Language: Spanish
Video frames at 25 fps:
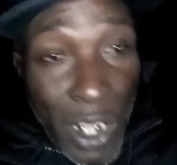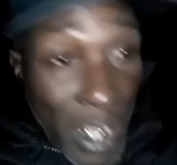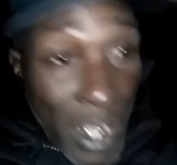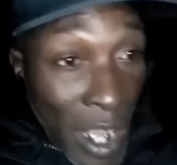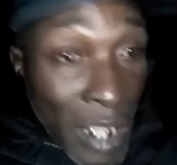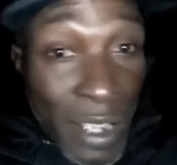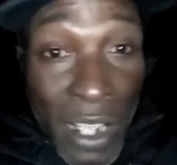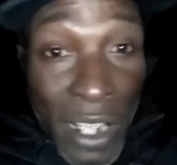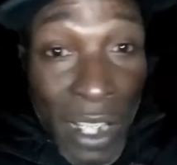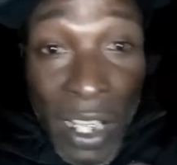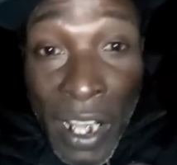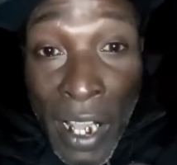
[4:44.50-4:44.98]

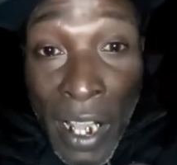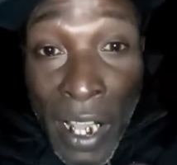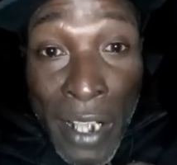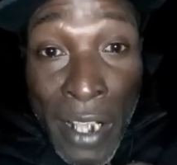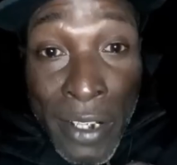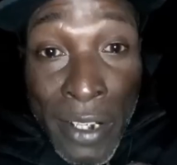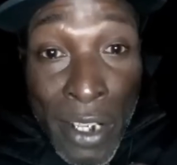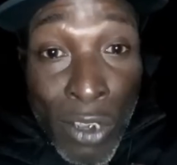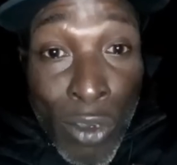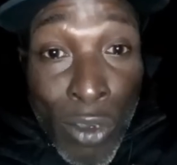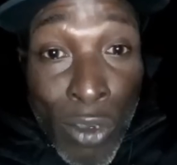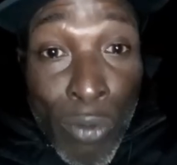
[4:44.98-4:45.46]
Ella antes de
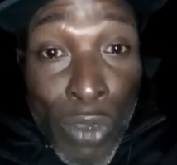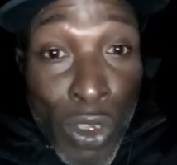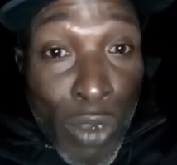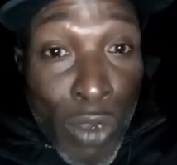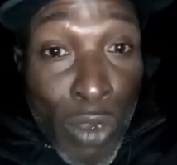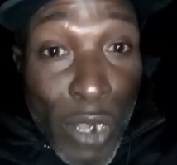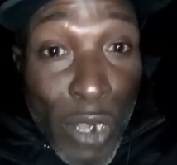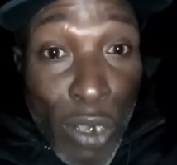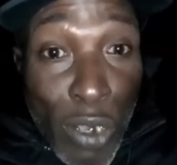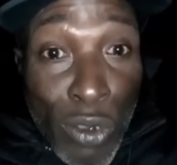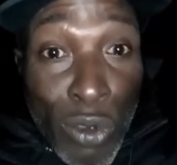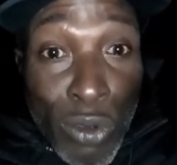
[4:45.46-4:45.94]
casarse
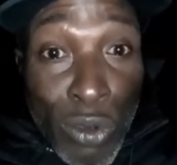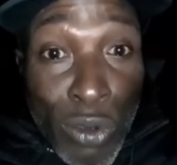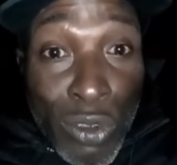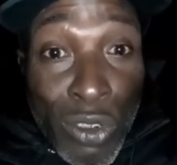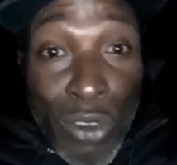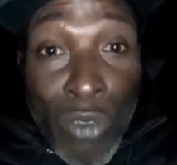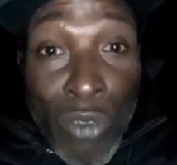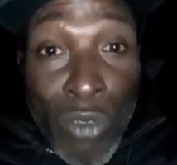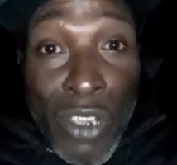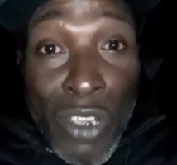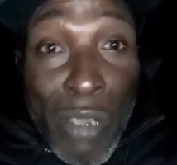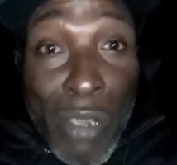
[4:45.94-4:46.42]
conmigo me
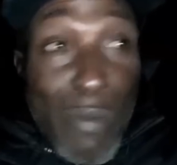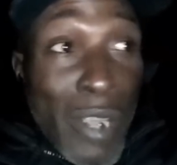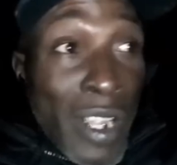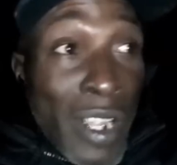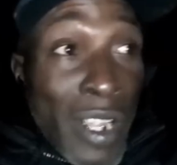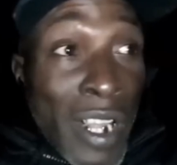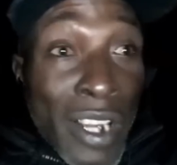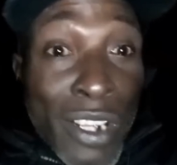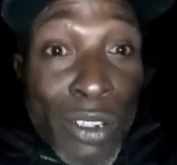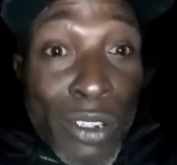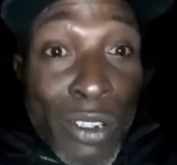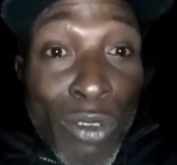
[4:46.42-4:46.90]
conoció bien,
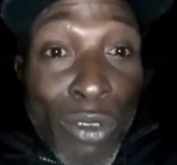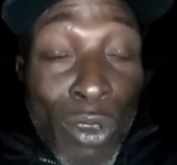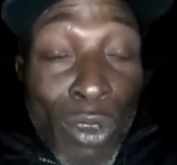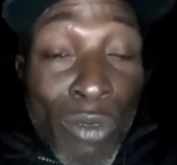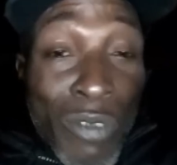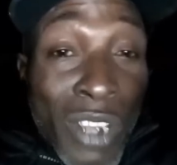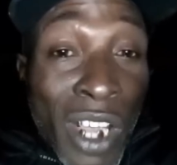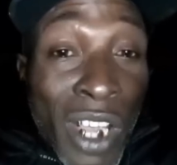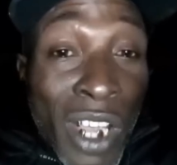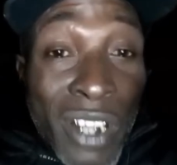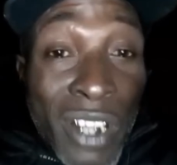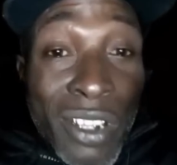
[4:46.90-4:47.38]
me
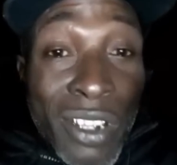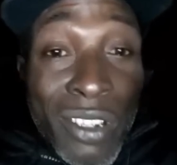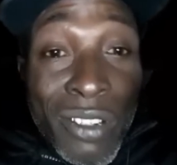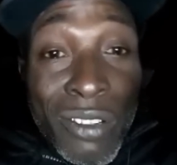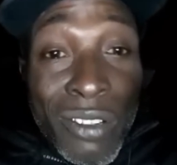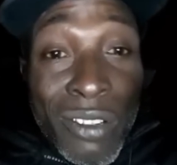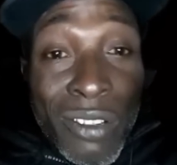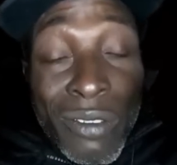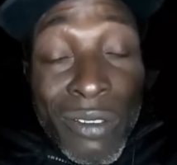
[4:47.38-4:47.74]
analizó bien.